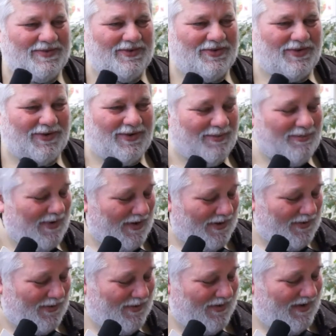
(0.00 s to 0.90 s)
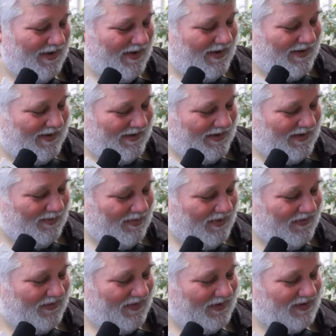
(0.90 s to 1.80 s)
też tego banku, na
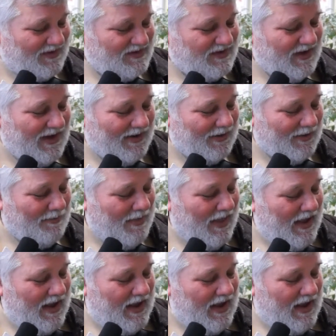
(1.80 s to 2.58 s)
pewno dostaną.